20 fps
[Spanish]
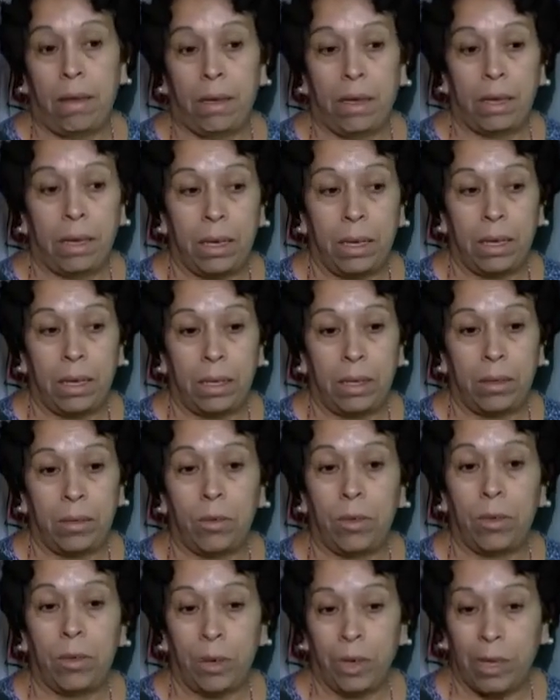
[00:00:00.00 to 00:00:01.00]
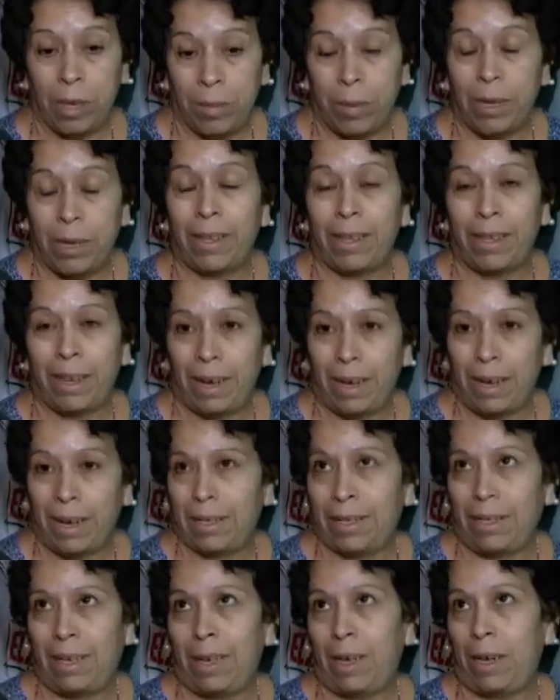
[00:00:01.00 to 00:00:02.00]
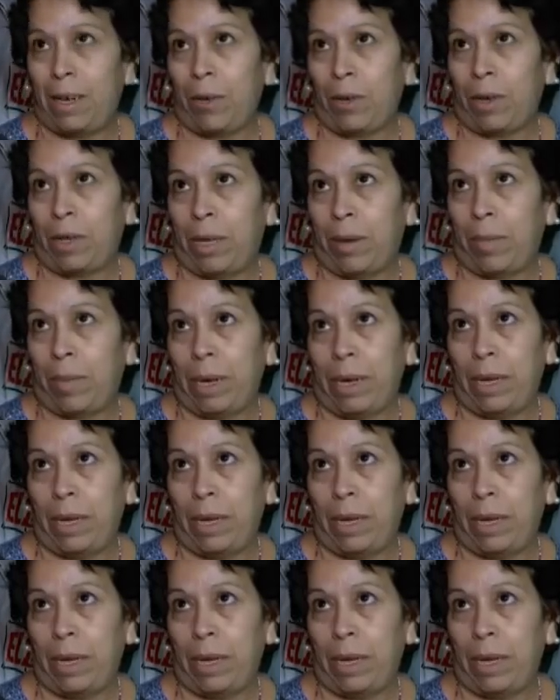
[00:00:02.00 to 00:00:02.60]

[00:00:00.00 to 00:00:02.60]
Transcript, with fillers: y tuvimos que prestar la silla de ruedas